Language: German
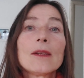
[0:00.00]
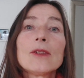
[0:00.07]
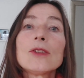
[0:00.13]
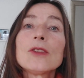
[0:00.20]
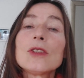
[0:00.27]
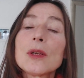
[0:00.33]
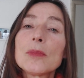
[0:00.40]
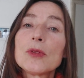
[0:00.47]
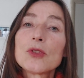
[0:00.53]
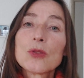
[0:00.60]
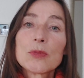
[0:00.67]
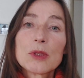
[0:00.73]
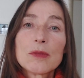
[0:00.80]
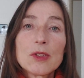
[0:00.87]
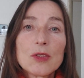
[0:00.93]
Das ist ja bis
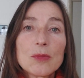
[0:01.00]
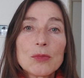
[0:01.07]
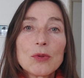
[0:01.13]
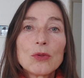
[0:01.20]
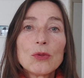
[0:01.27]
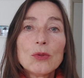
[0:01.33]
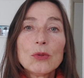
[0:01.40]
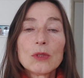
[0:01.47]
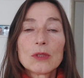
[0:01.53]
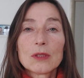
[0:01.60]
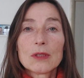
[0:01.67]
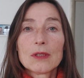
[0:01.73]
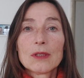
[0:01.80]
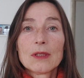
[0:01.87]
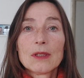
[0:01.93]
zu einem gewissen Punkt gut.
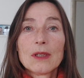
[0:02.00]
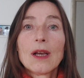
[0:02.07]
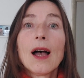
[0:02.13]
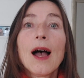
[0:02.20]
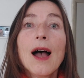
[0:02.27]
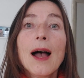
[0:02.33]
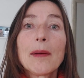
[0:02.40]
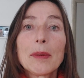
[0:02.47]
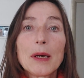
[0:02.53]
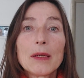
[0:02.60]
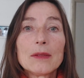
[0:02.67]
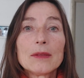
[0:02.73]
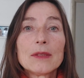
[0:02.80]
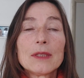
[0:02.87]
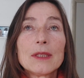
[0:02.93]

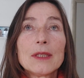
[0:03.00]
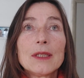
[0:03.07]
Aber